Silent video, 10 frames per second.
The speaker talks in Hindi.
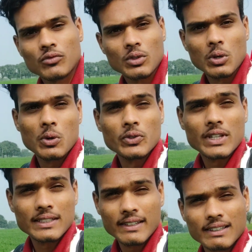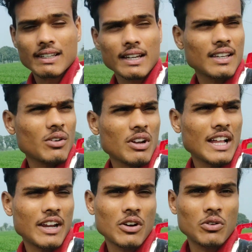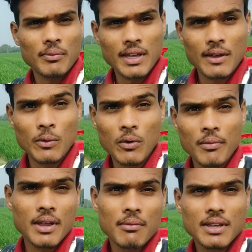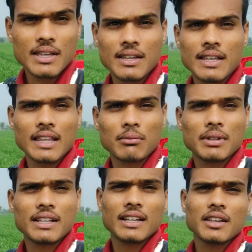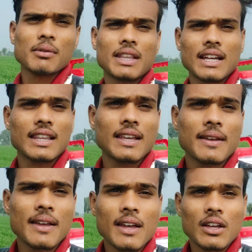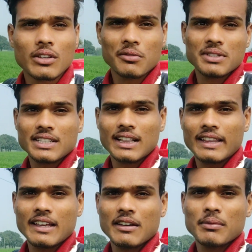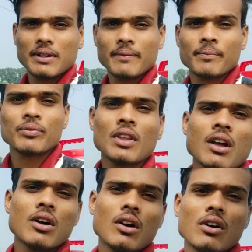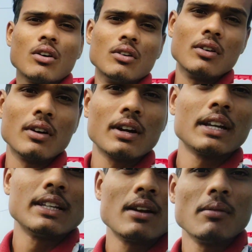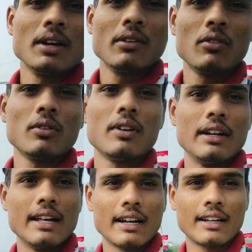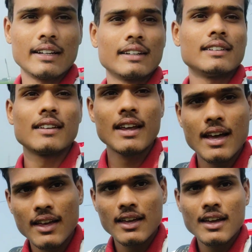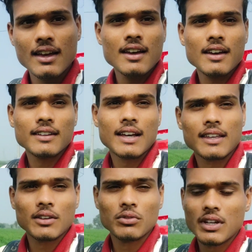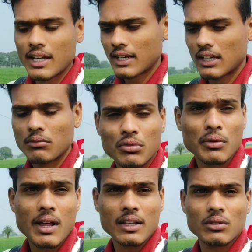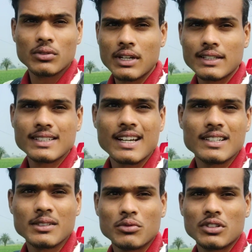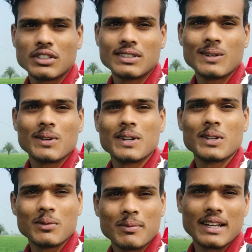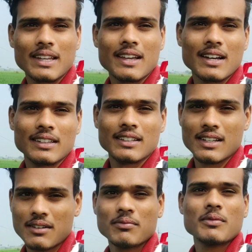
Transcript: तो उसके साथ क्या क्या उड़ा रही हूँ मैं वो भी अभी खेत पे चल के बताते हैं तो अभी चलते हैं अपन और इधर भाई वो ढक्कन कस रहा है ताकि उधर एक खेत में उड़ाए तो यहाँ से घर से मोटर चालू करे तो पानी का इंतजाम